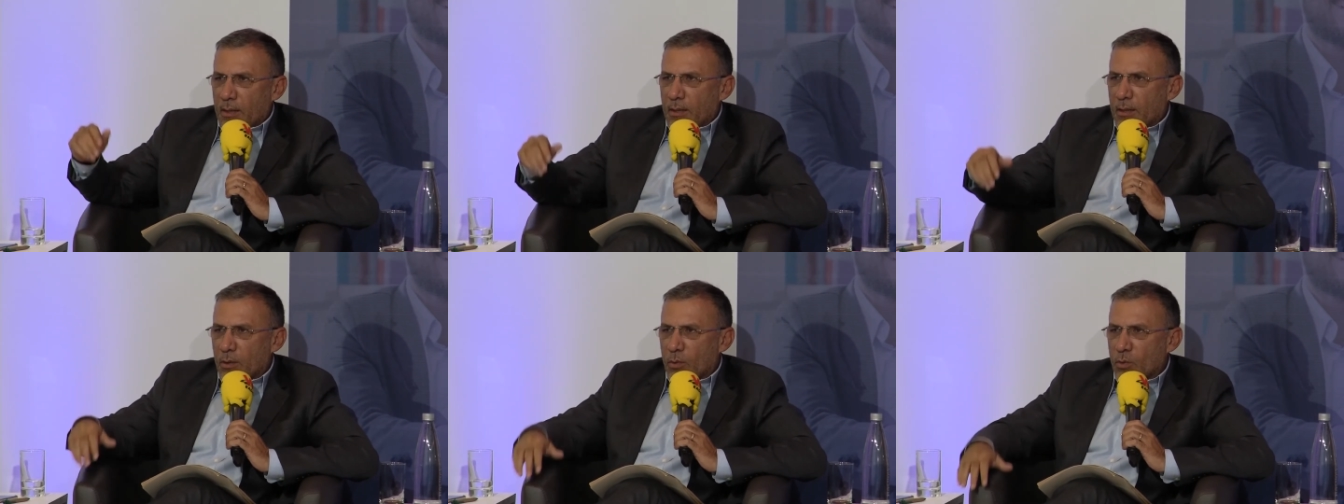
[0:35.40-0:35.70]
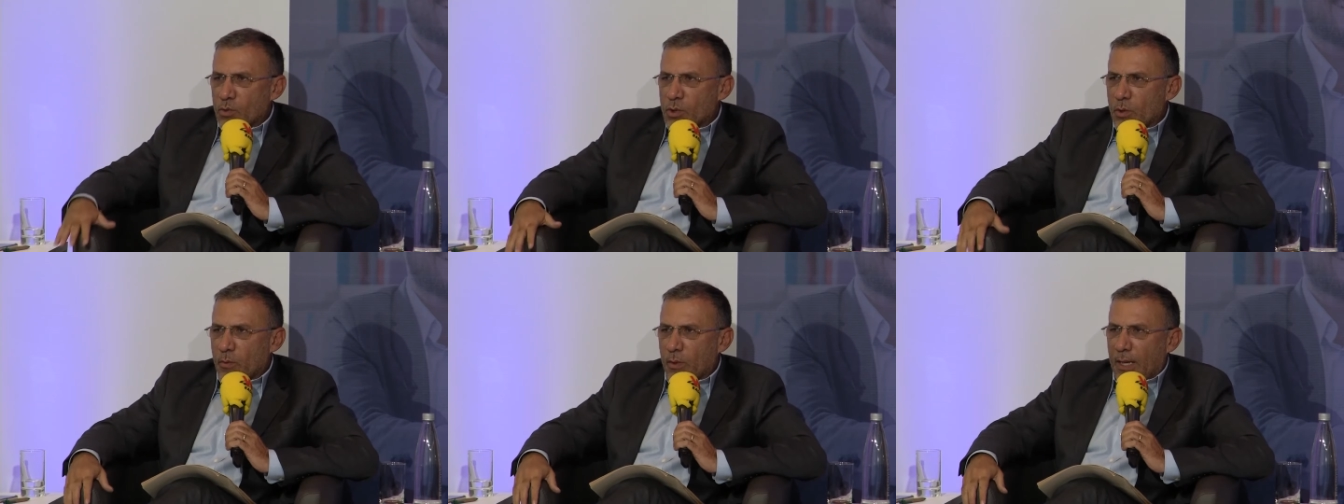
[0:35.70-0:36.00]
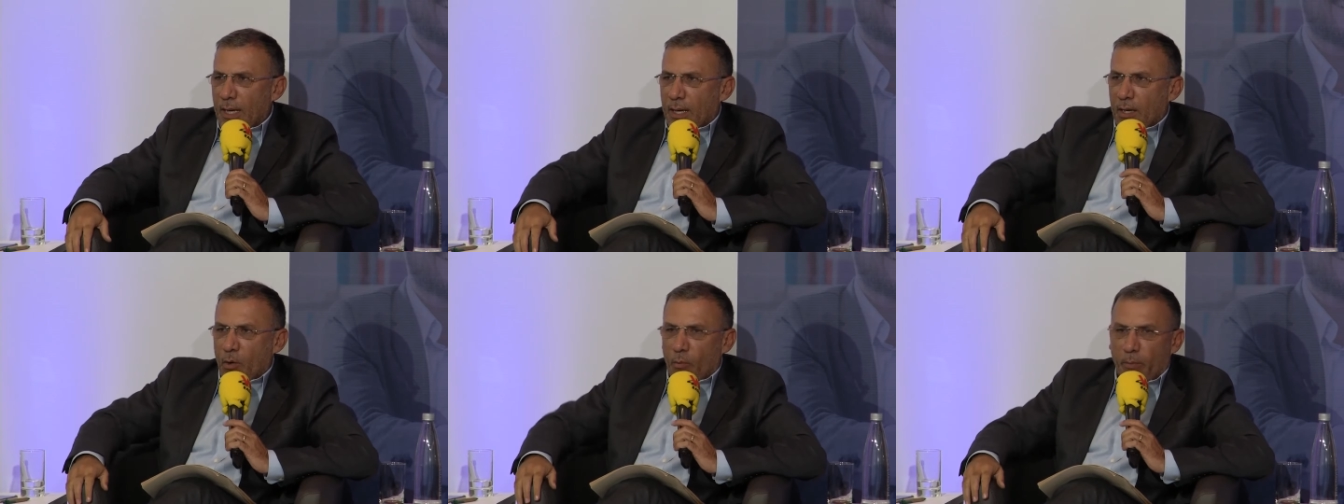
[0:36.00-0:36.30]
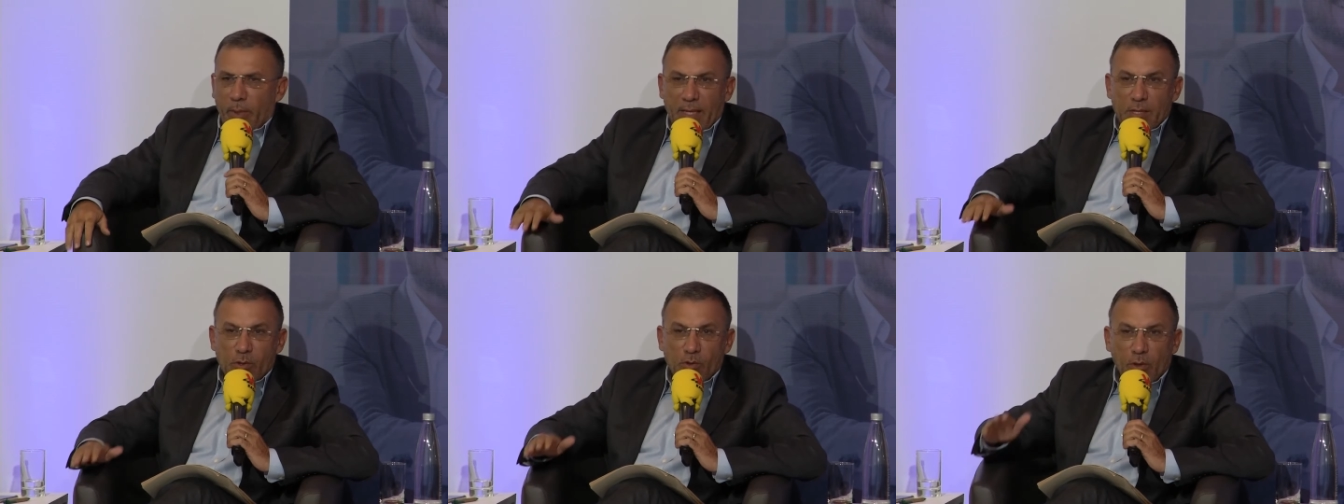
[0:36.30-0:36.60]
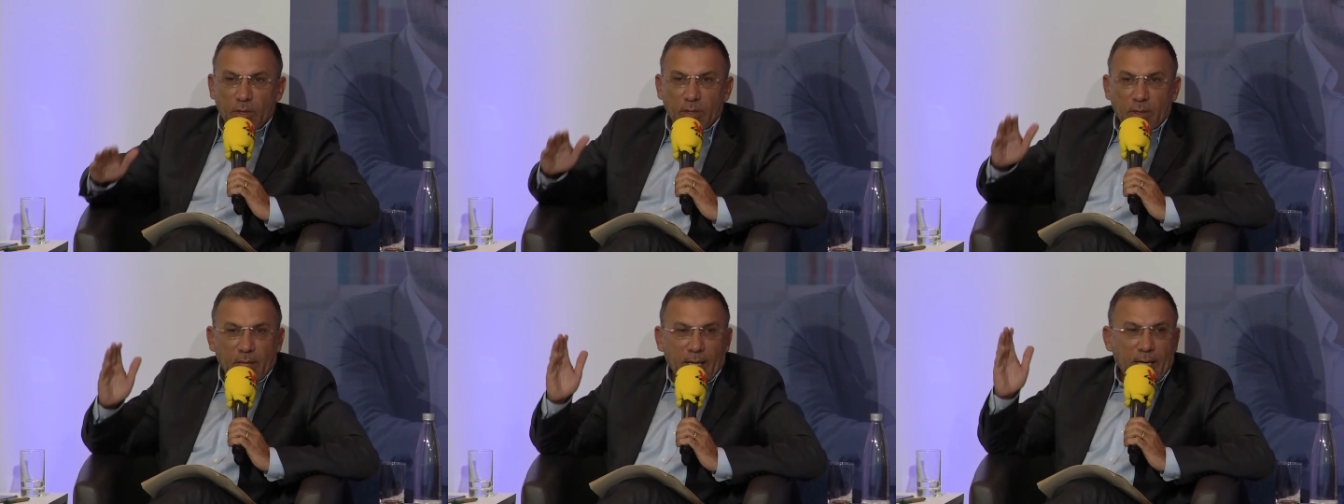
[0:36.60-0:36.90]
inclusive la
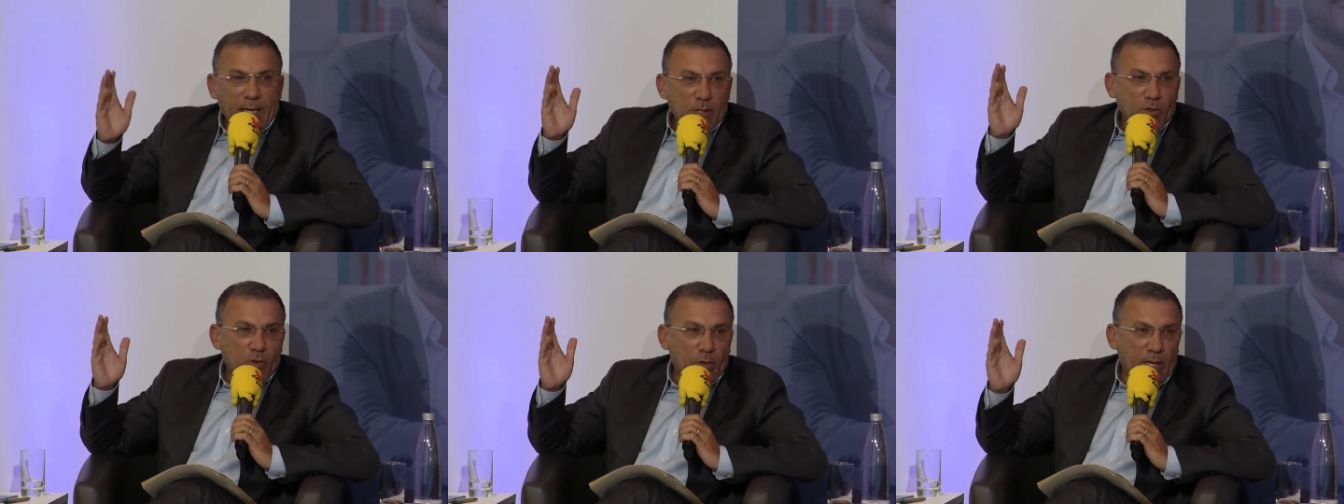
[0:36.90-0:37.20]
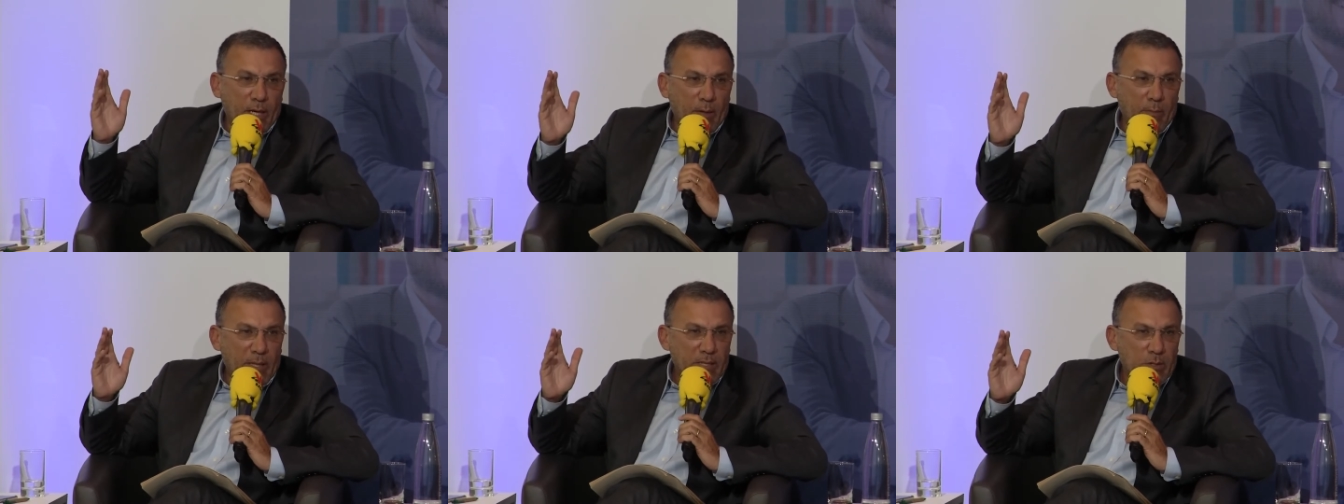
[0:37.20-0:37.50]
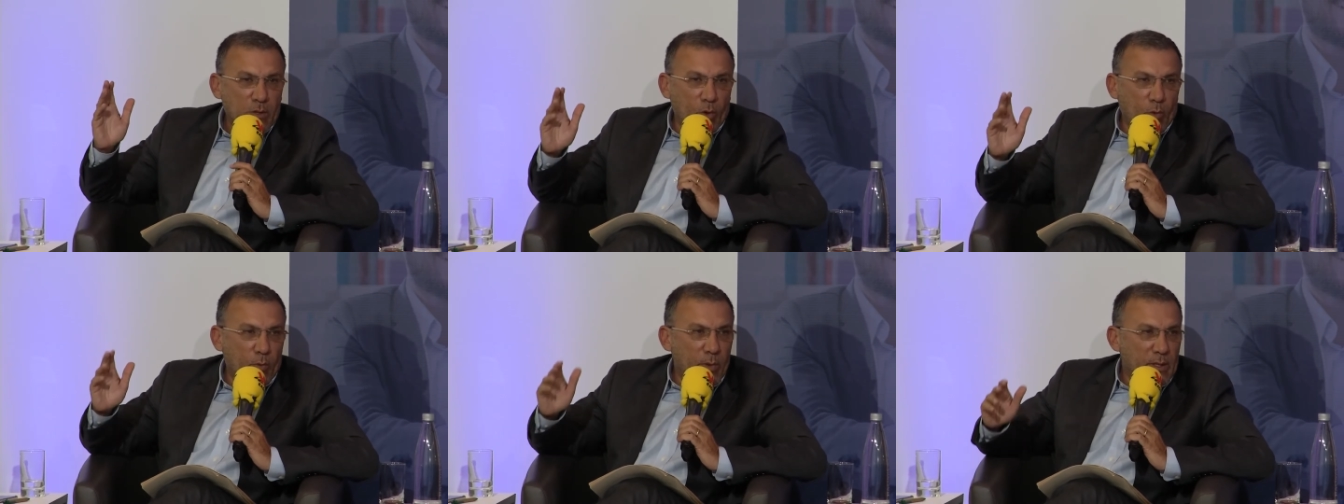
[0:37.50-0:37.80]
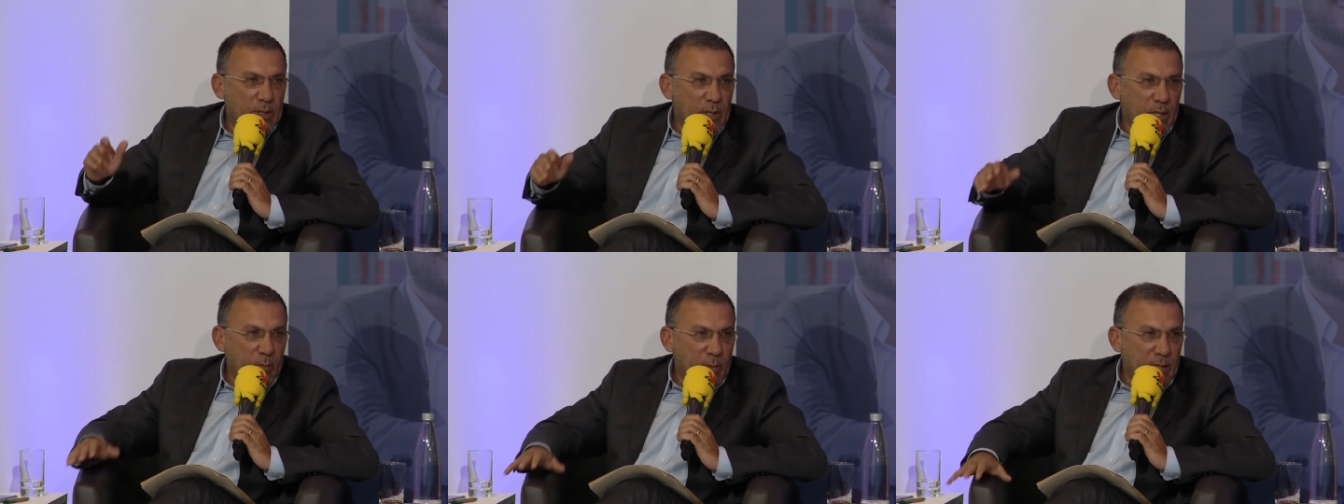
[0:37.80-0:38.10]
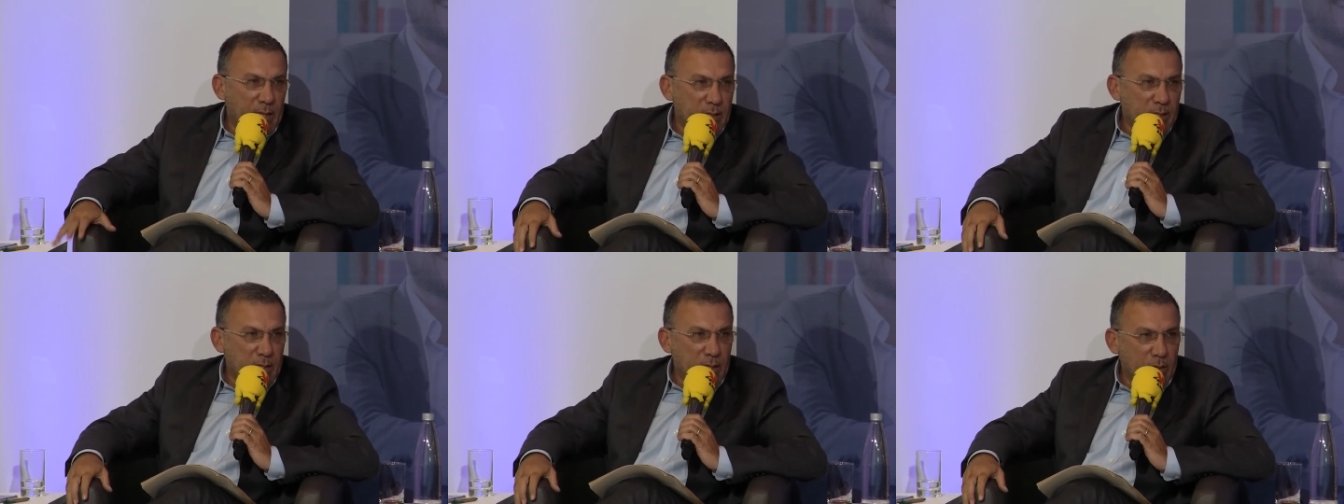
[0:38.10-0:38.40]
cooperación internacional más noble
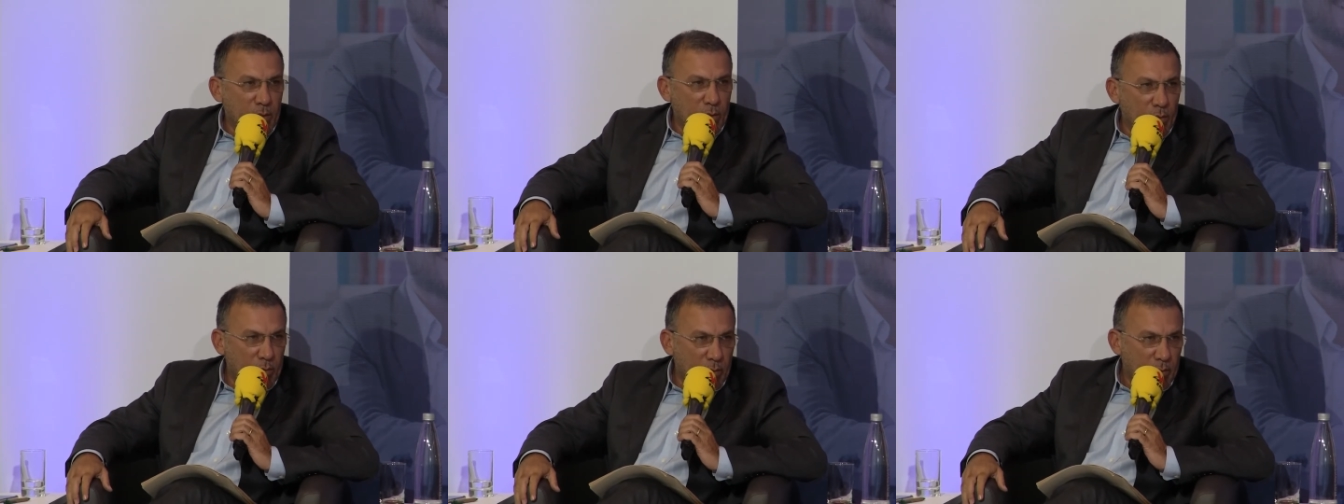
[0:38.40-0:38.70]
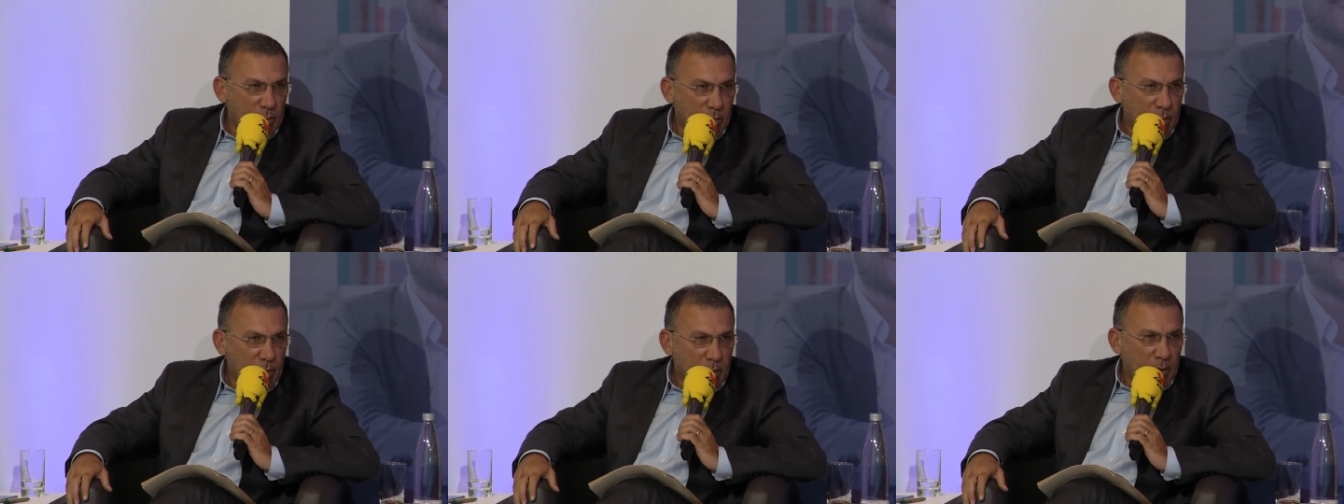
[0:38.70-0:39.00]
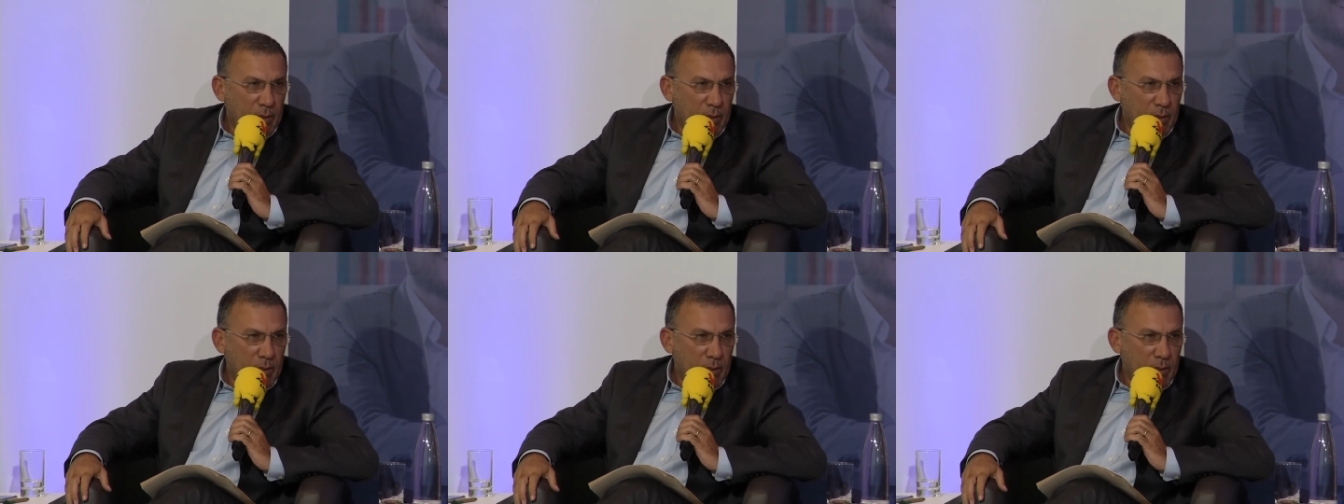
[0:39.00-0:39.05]
termina siendo